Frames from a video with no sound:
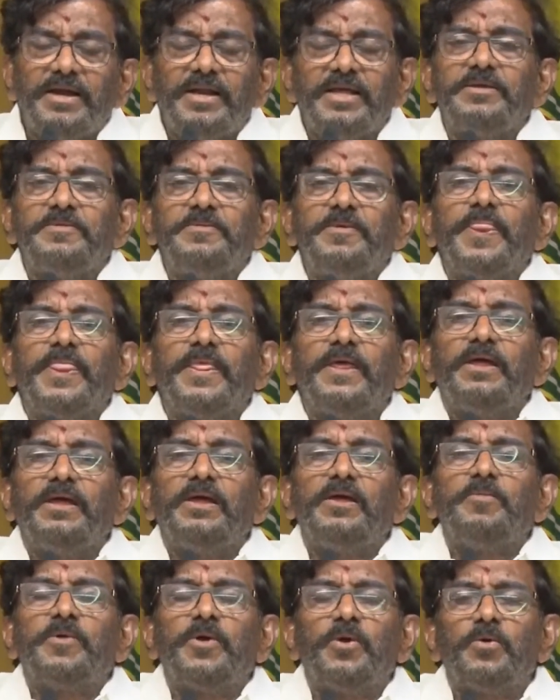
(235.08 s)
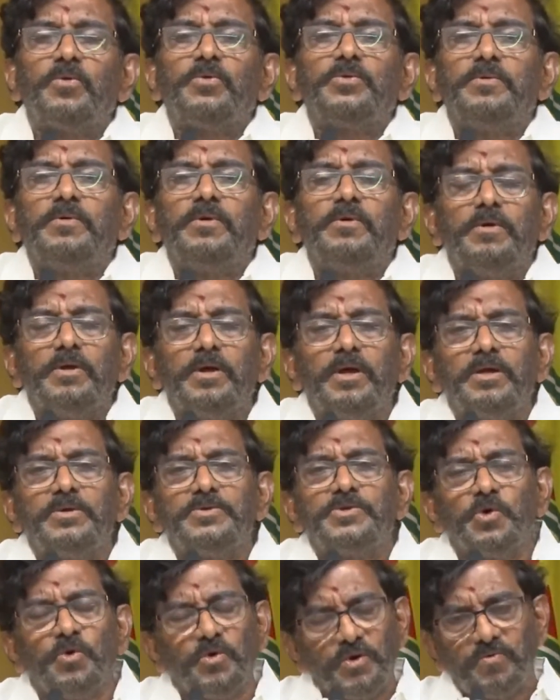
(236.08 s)
అంటే ఇప్పుడు
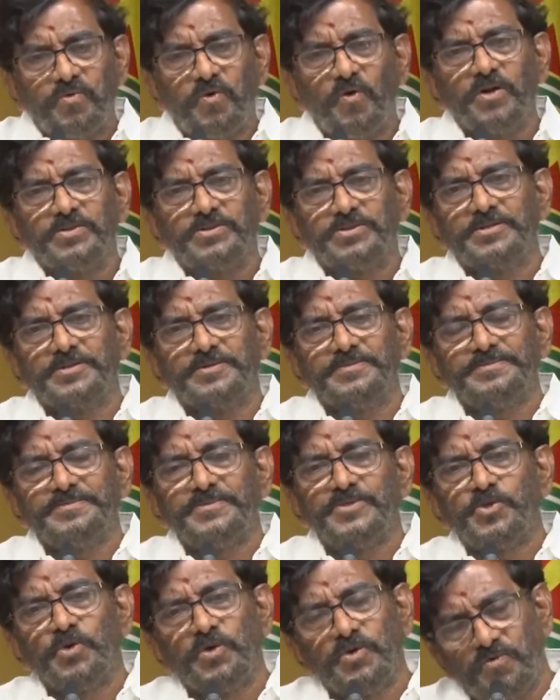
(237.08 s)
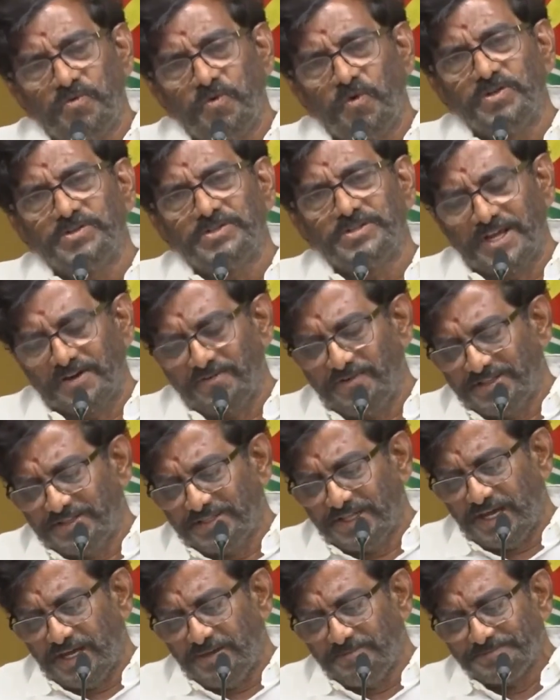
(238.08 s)
జూన్ ఫోర్త్ జూన్ ఫోర్త్
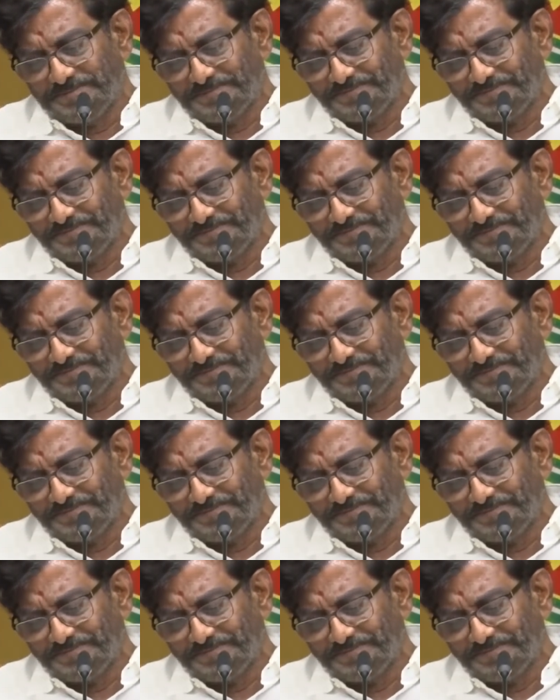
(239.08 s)
తర్వాత